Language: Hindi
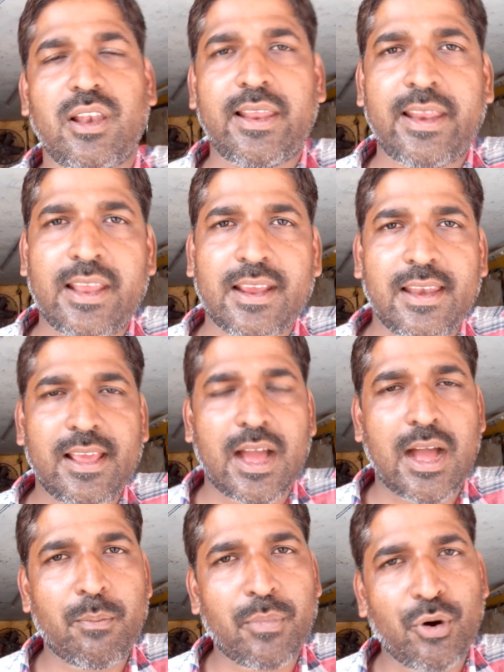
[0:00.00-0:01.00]
लेने के लिए
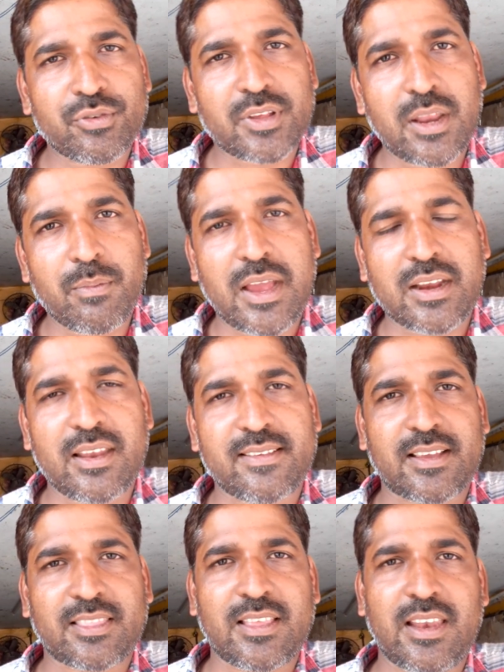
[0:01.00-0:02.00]
आप बहुत सारी बाइक ले
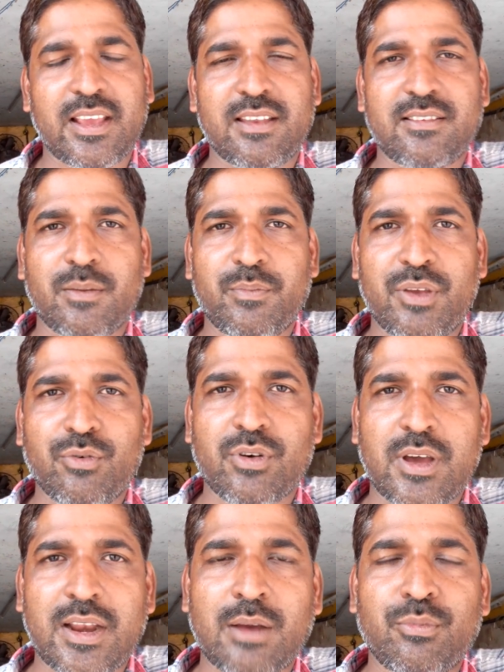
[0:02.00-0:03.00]
सकते हैं लेकिन जब भी वो
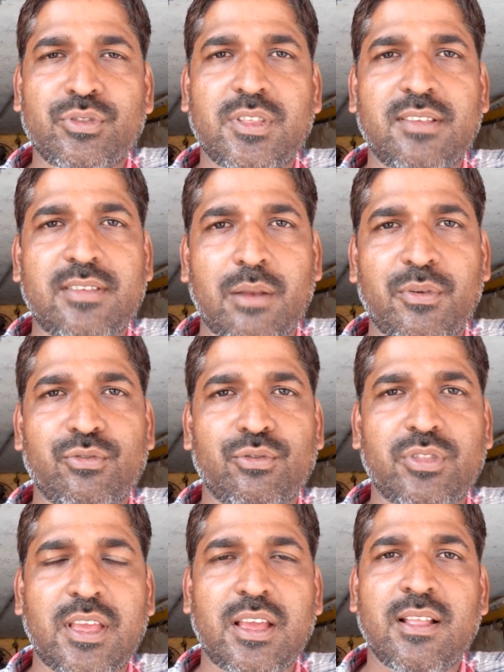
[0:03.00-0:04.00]
ख़राब होती है सर्विस
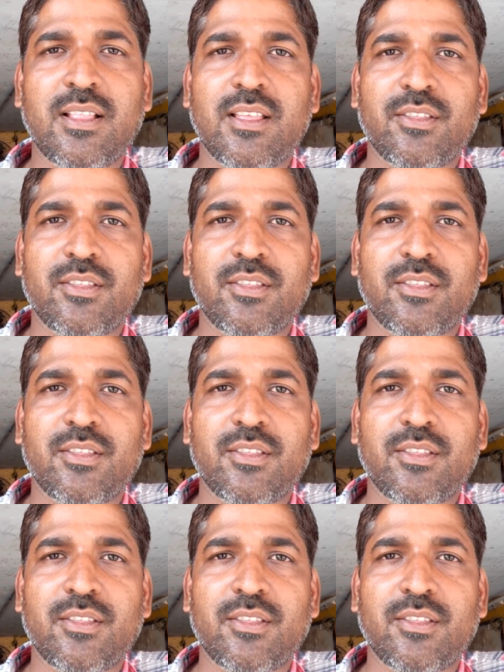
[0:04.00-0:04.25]
होती है